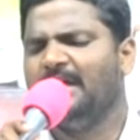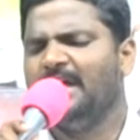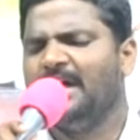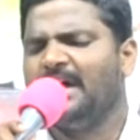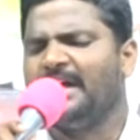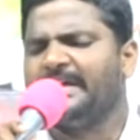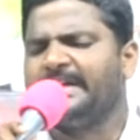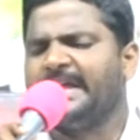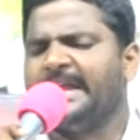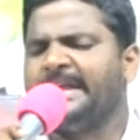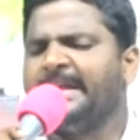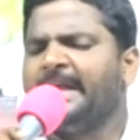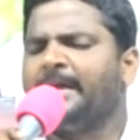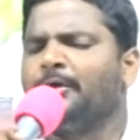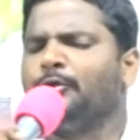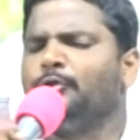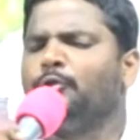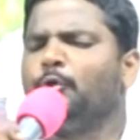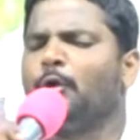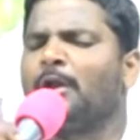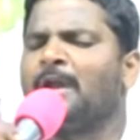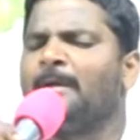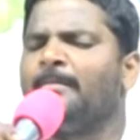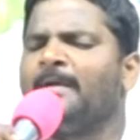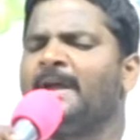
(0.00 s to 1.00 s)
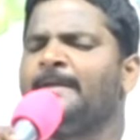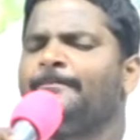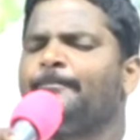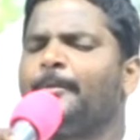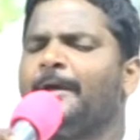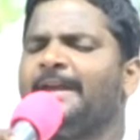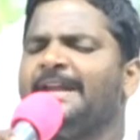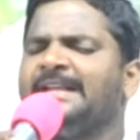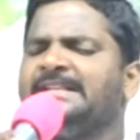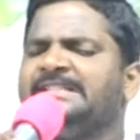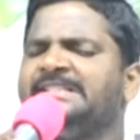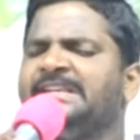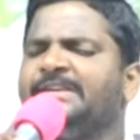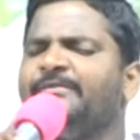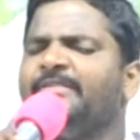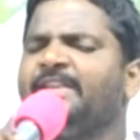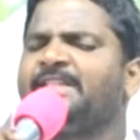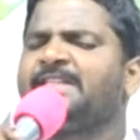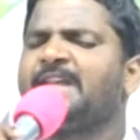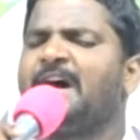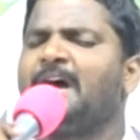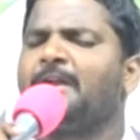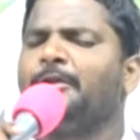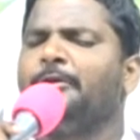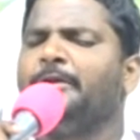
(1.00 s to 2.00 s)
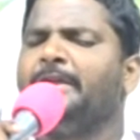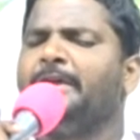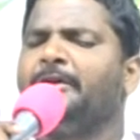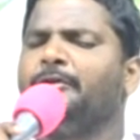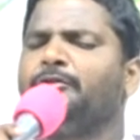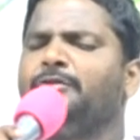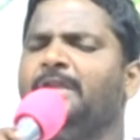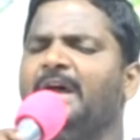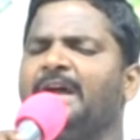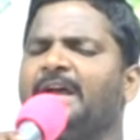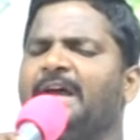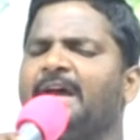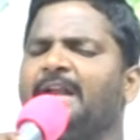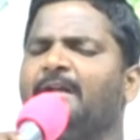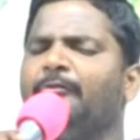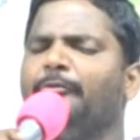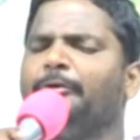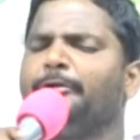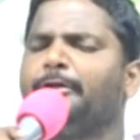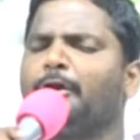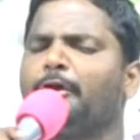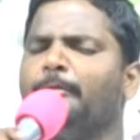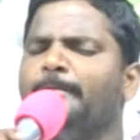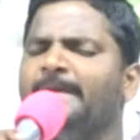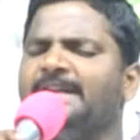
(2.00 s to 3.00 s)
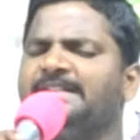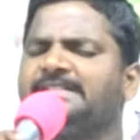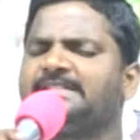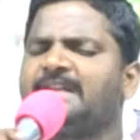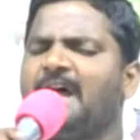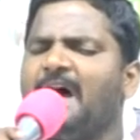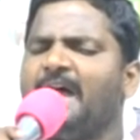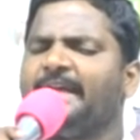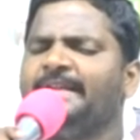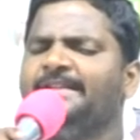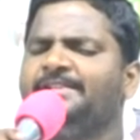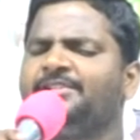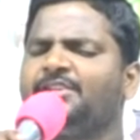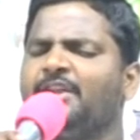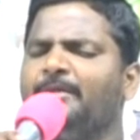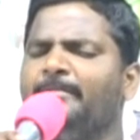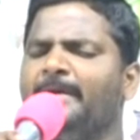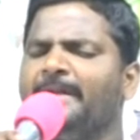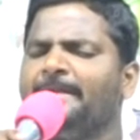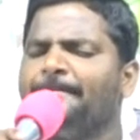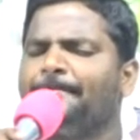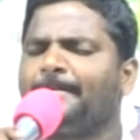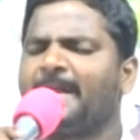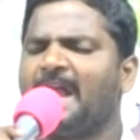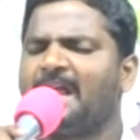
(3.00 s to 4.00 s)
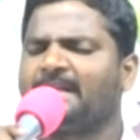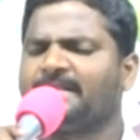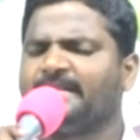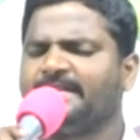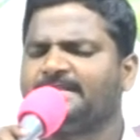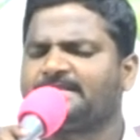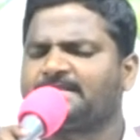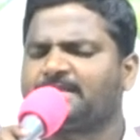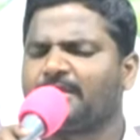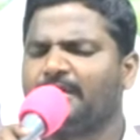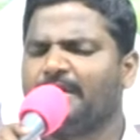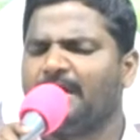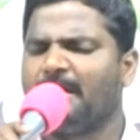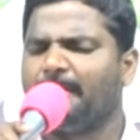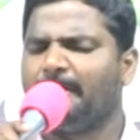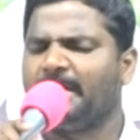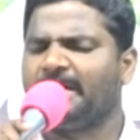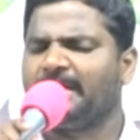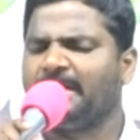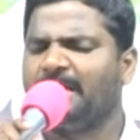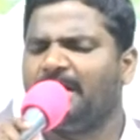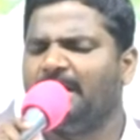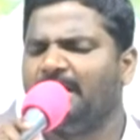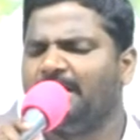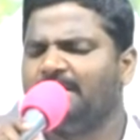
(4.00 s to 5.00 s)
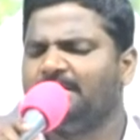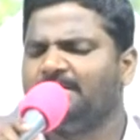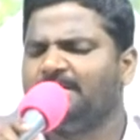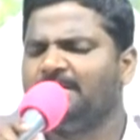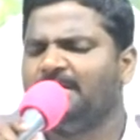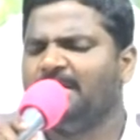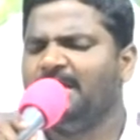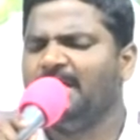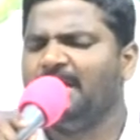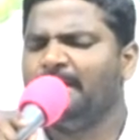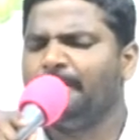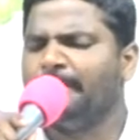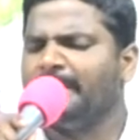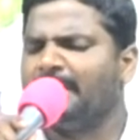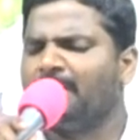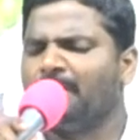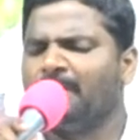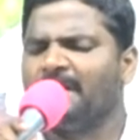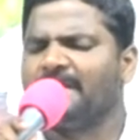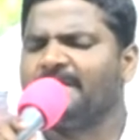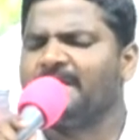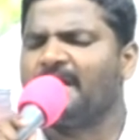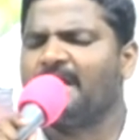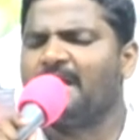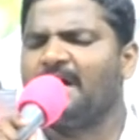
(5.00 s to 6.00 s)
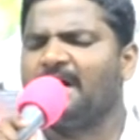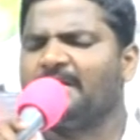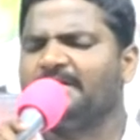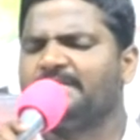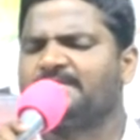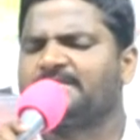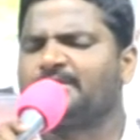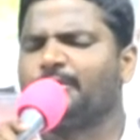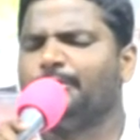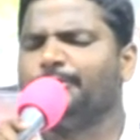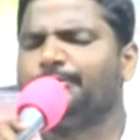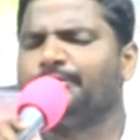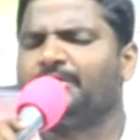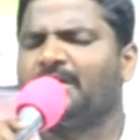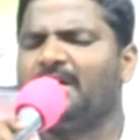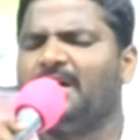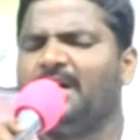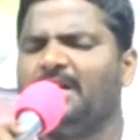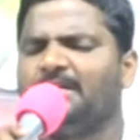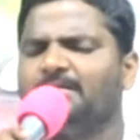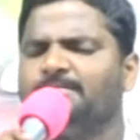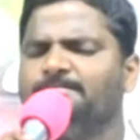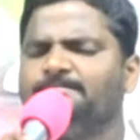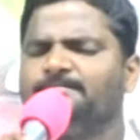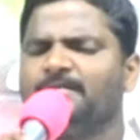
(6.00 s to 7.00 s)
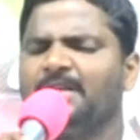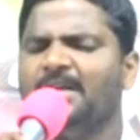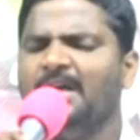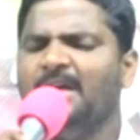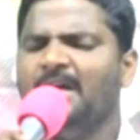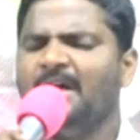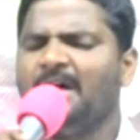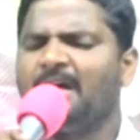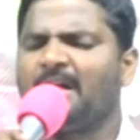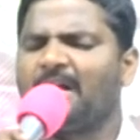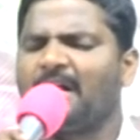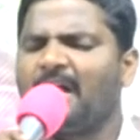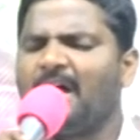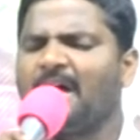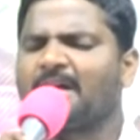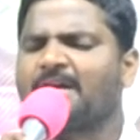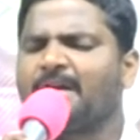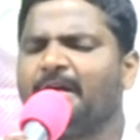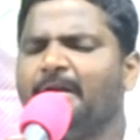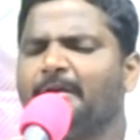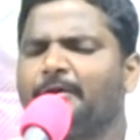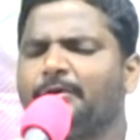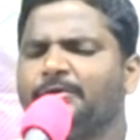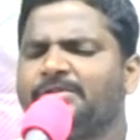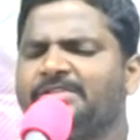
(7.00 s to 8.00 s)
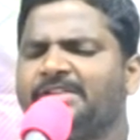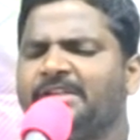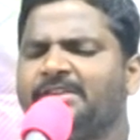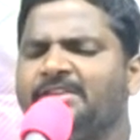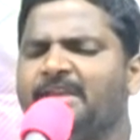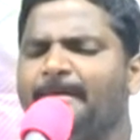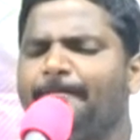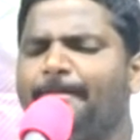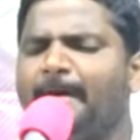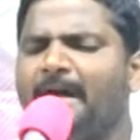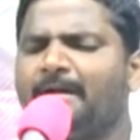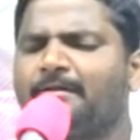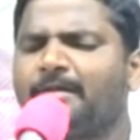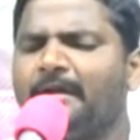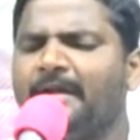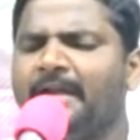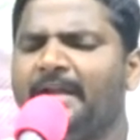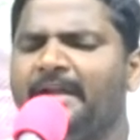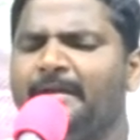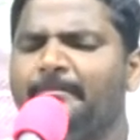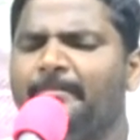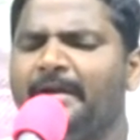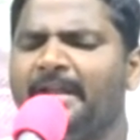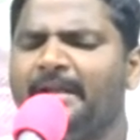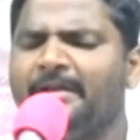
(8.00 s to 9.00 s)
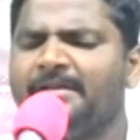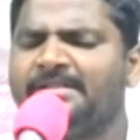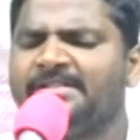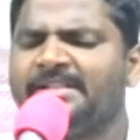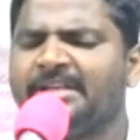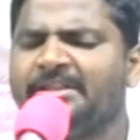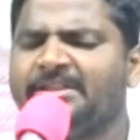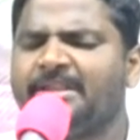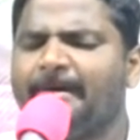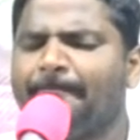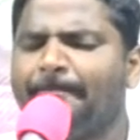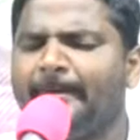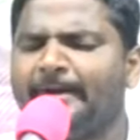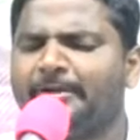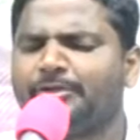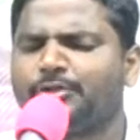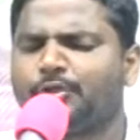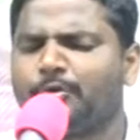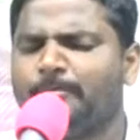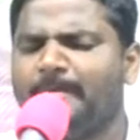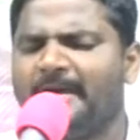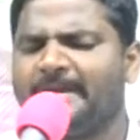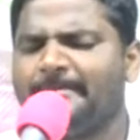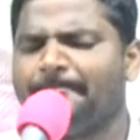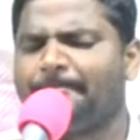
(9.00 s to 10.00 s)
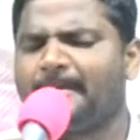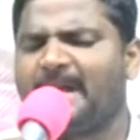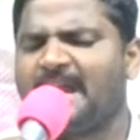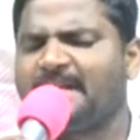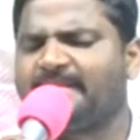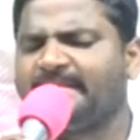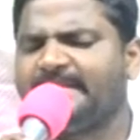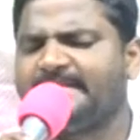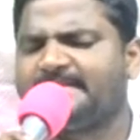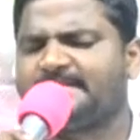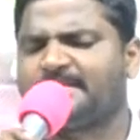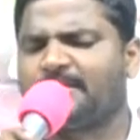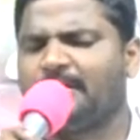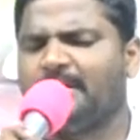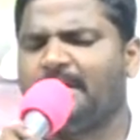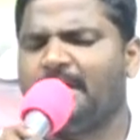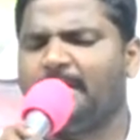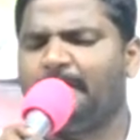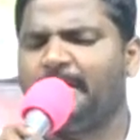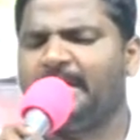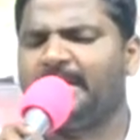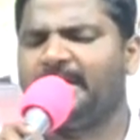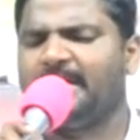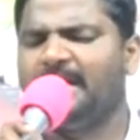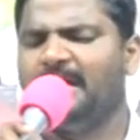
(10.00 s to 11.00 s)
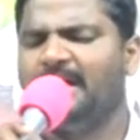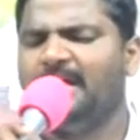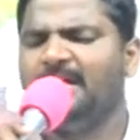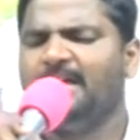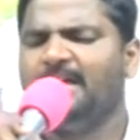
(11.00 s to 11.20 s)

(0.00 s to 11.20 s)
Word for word: అయ్యా నీకు దూరం అయిపోయిన జీవితాలు నీకు దగ్గర ఉట్టుకు మీరు సాయం చేయమని ప్రార్థిస్తున్నామయ్యా మీకు వందనాలు స్తోత్రాలు రాకడుకు సిద్ధపాటు లేని బిడ్డను సిద్ధపరచుమని ప్రార్థిస్తున్నామయ్యా